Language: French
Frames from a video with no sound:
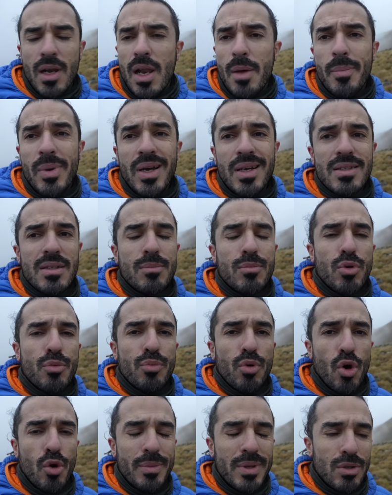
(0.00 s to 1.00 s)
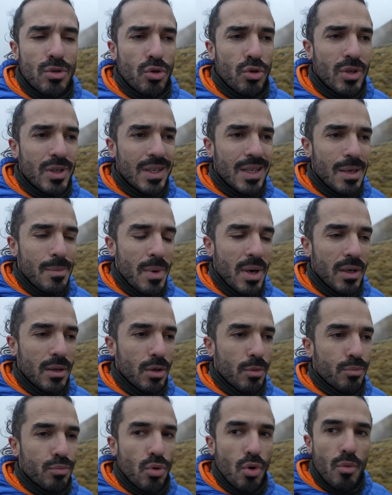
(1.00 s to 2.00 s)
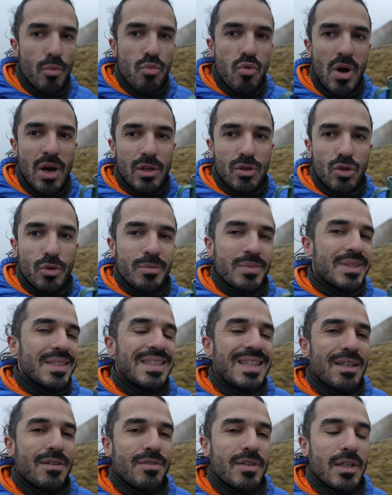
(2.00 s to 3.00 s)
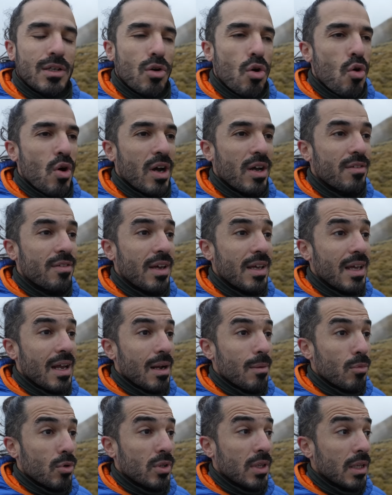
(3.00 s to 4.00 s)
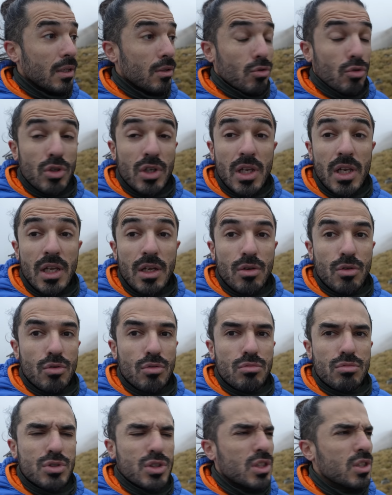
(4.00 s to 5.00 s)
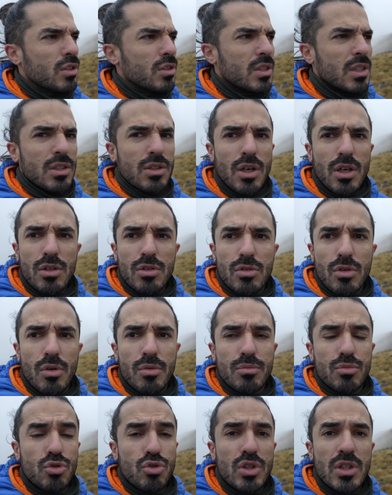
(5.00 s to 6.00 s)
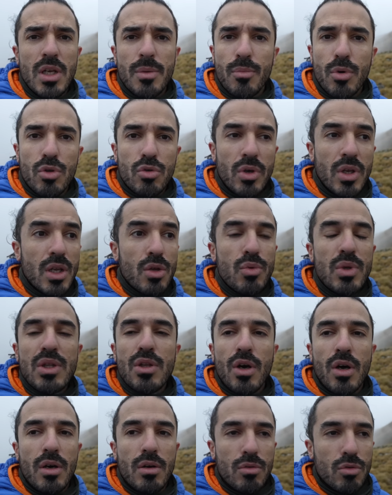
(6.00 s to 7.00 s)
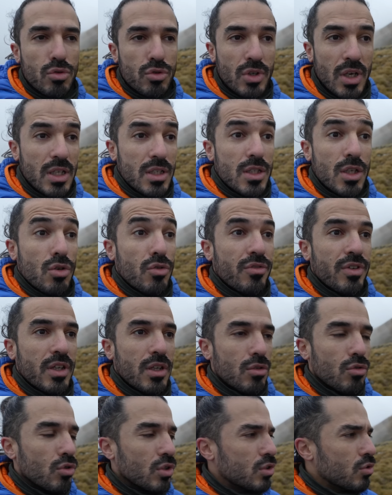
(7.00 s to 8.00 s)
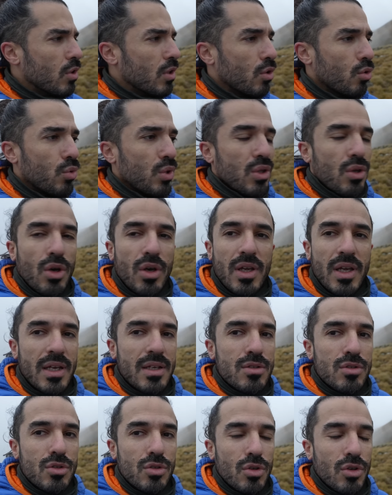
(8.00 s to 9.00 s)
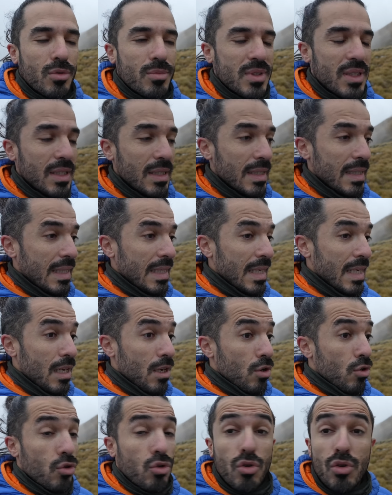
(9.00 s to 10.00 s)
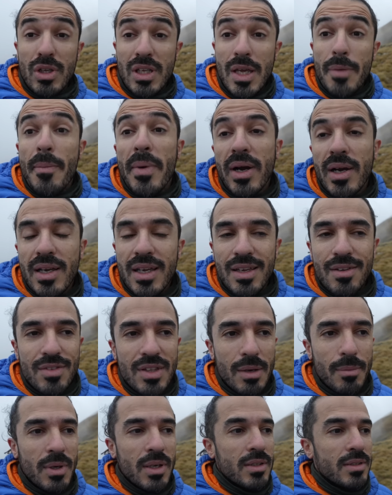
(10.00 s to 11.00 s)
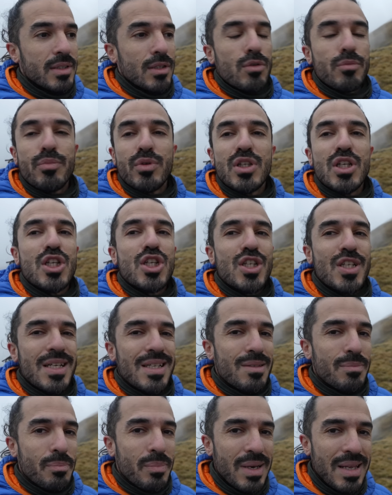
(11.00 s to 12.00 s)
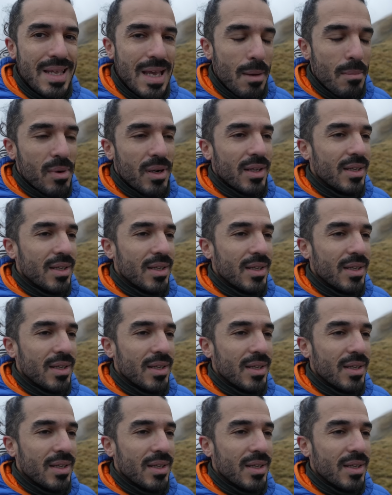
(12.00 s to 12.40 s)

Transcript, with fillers: Là par exemple, le premier truc qui manque pour boire ton petit café au réveil à la montagne. Donc il est 6h, euh, non, je dis n'importe quoi, il est 8h, hein, le soleil s'est levé, donc il doit être 8h15, un truc comme ça. Le truc qui manque, évidemment, c'est une petite chaise pliable.